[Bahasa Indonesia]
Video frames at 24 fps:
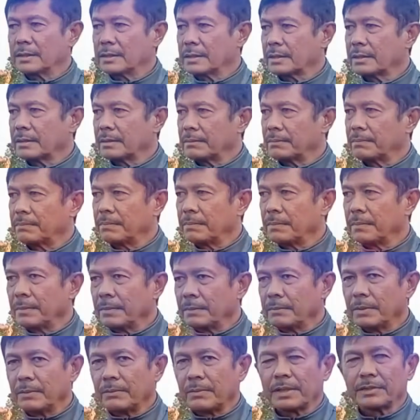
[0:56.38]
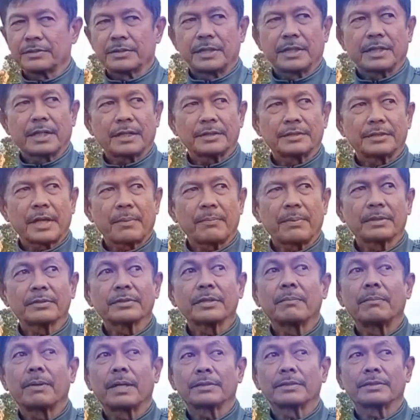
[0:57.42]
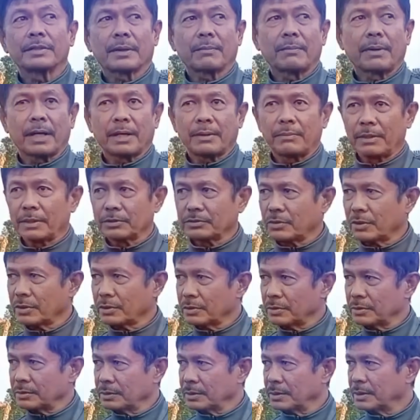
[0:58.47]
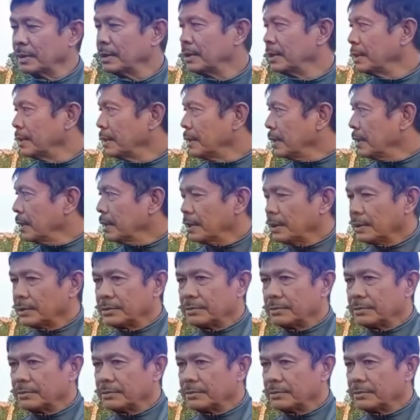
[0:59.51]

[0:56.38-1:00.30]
Indra Syafri, optimistis menatap laga melawan Kamboja.